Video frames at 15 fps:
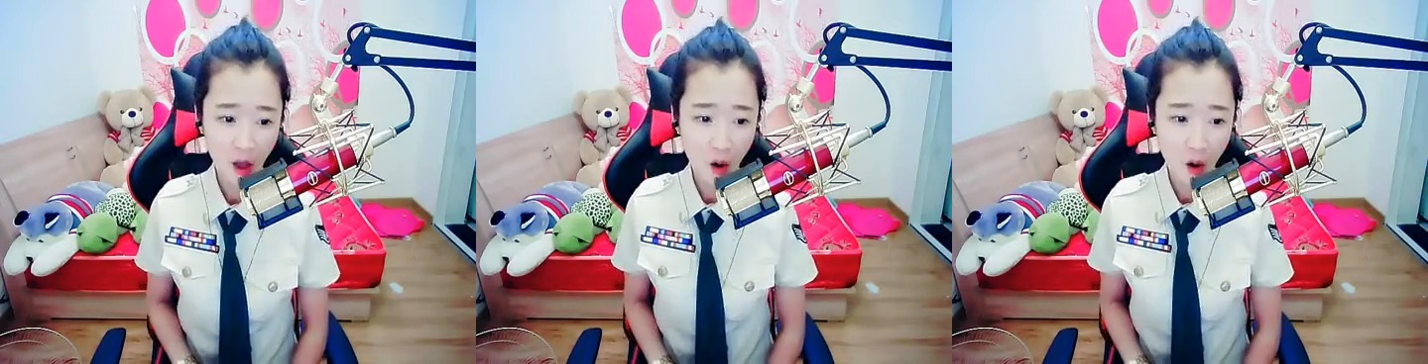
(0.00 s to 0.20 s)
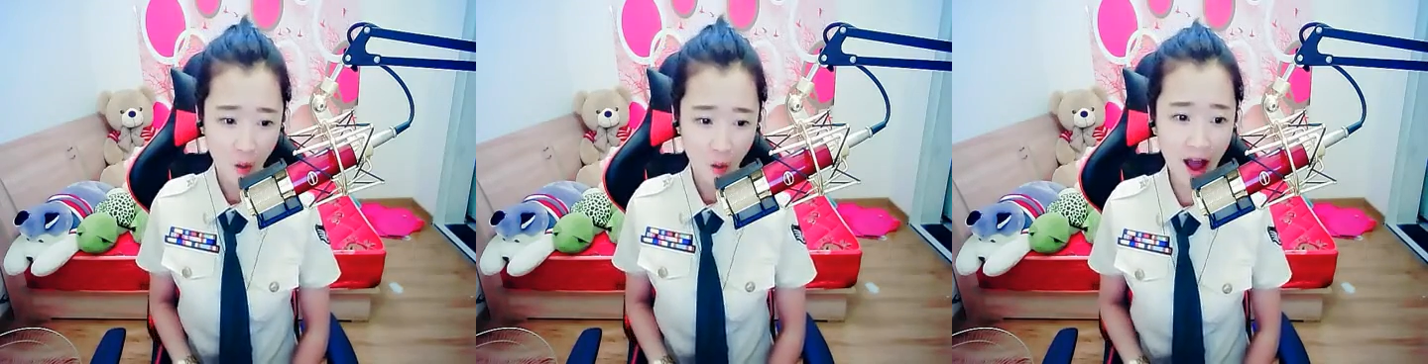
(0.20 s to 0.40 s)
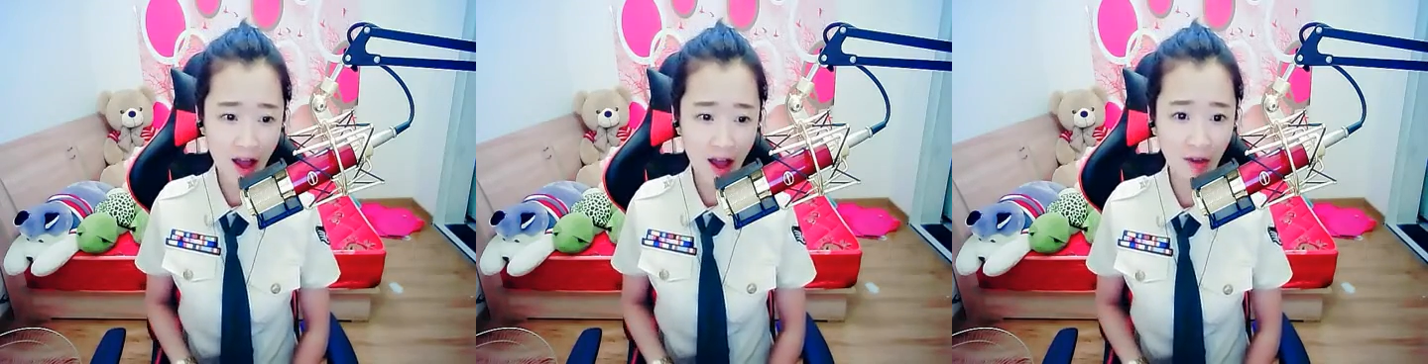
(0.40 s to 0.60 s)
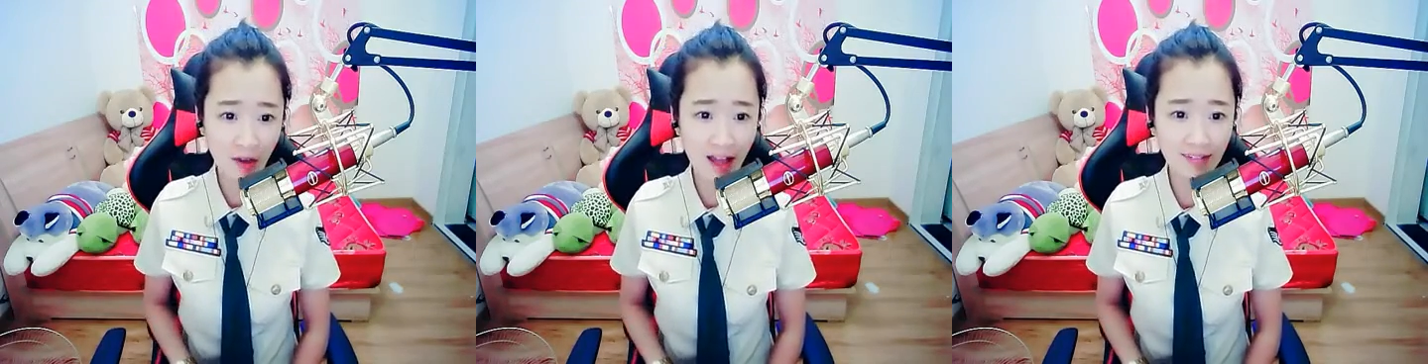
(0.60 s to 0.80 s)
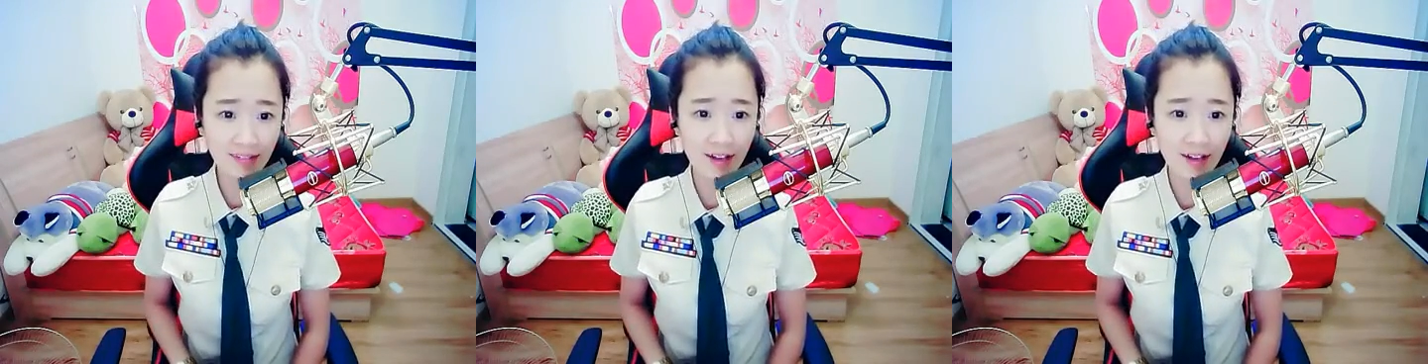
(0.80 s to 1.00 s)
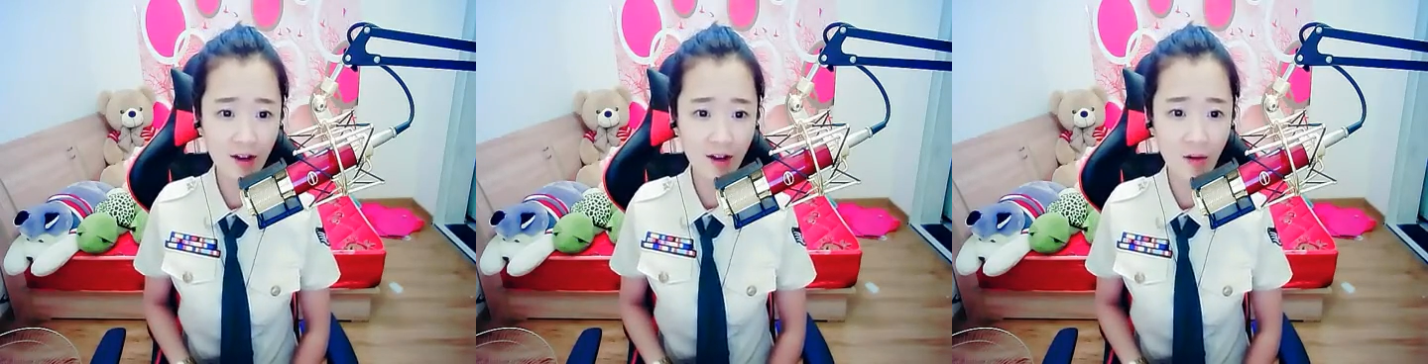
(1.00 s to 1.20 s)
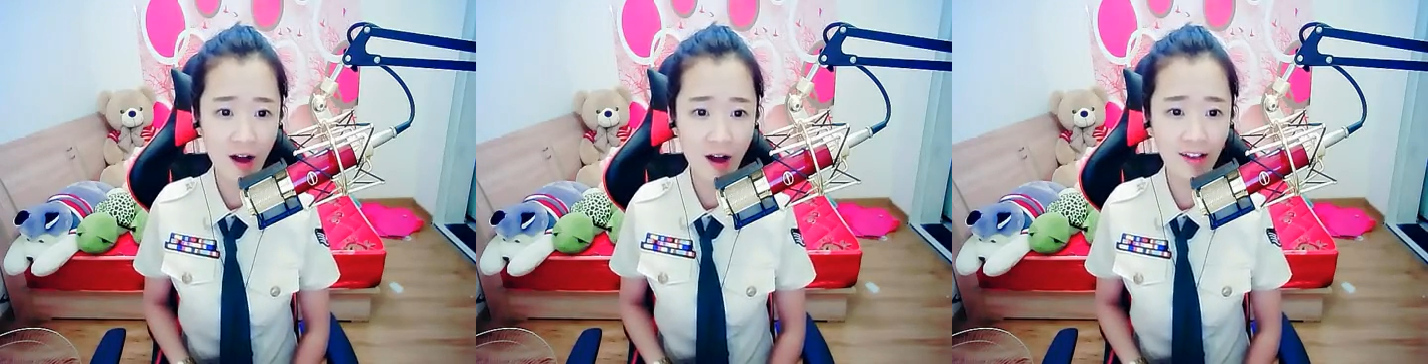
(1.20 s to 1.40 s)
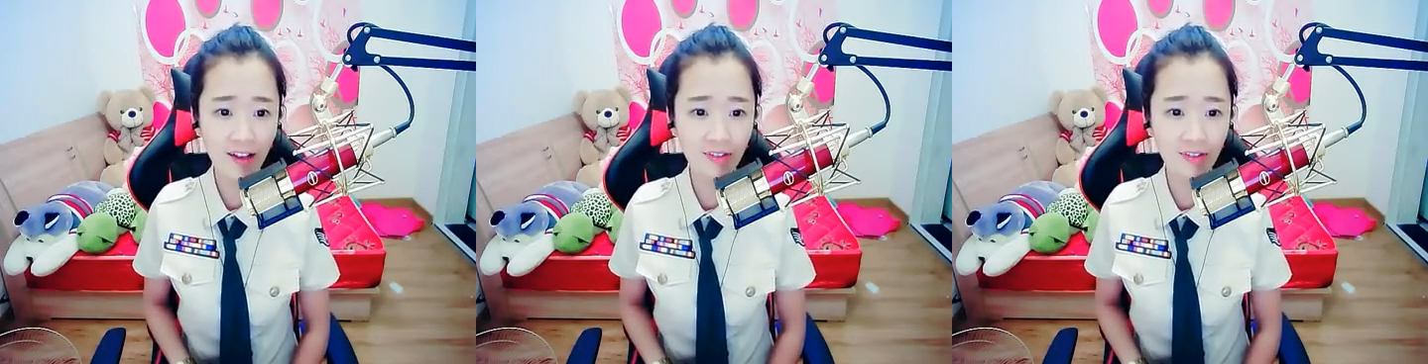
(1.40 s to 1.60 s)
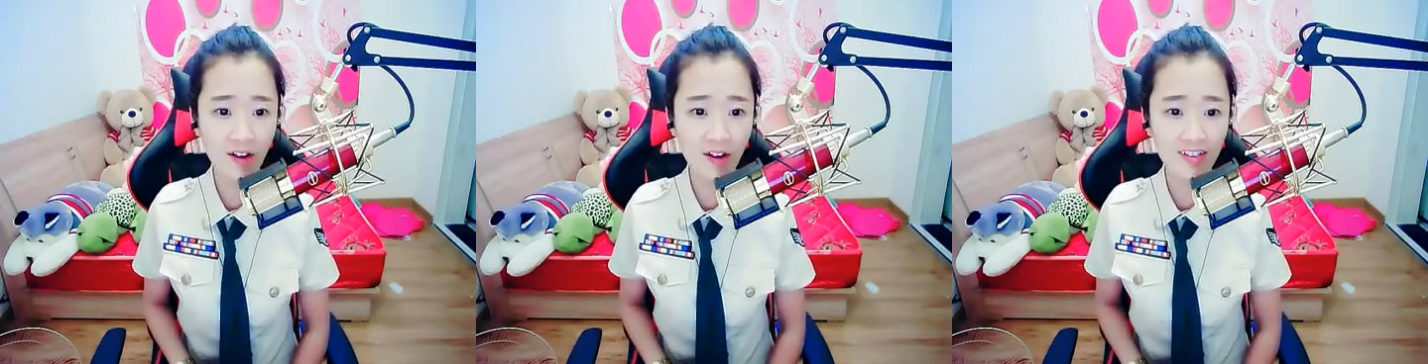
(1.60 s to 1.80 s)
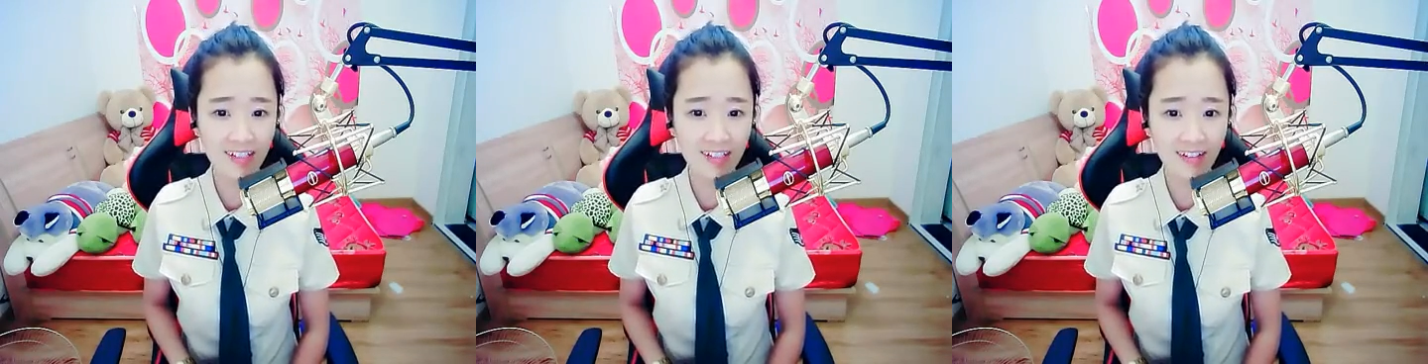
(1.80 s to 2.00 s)
花园的花朵
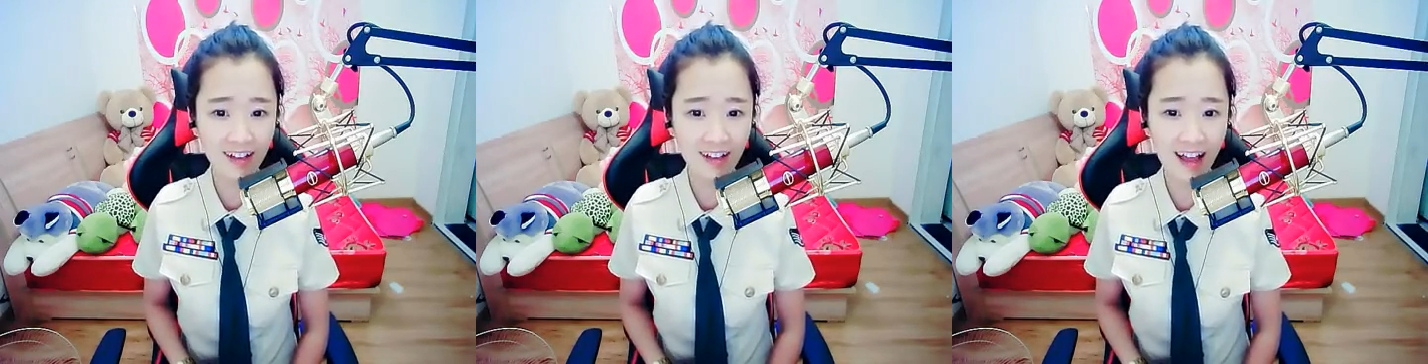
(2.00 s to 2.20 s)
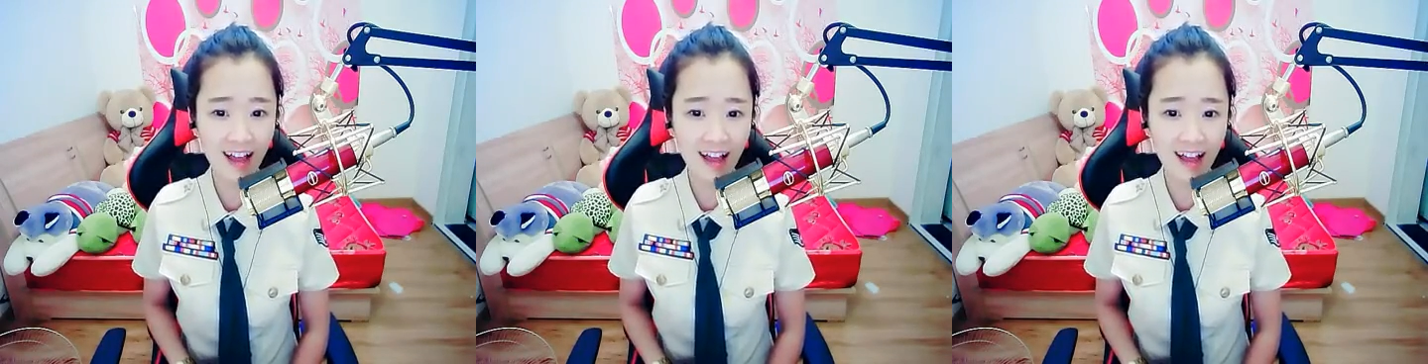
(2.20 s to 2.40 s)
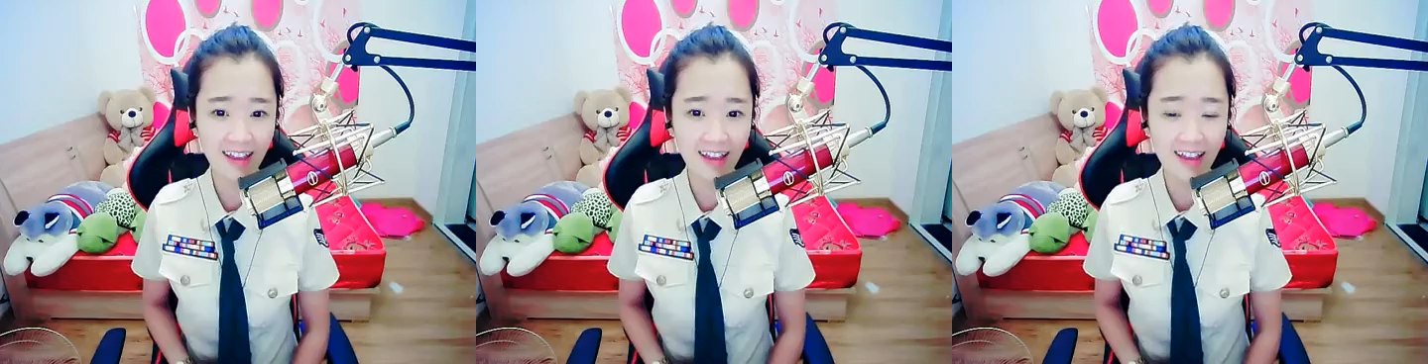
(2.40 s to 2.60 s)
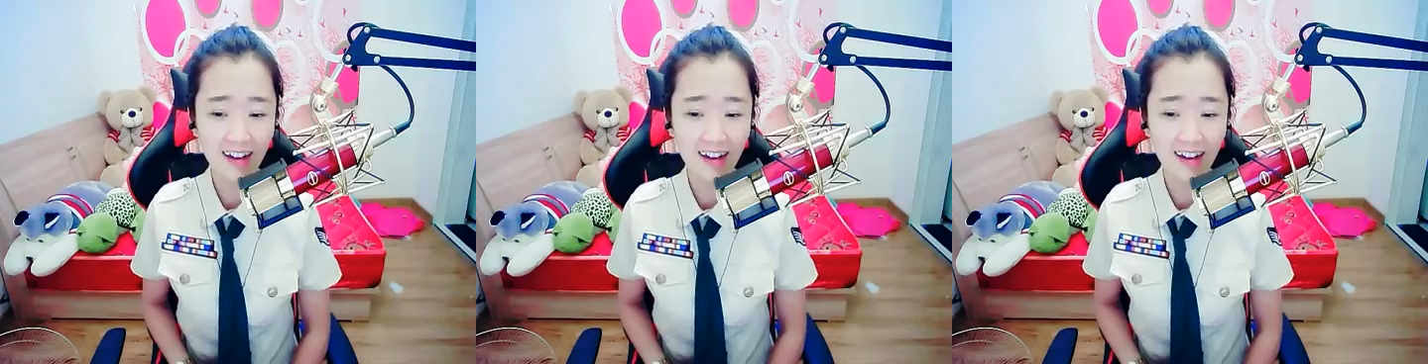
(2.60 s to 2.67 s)
盛开，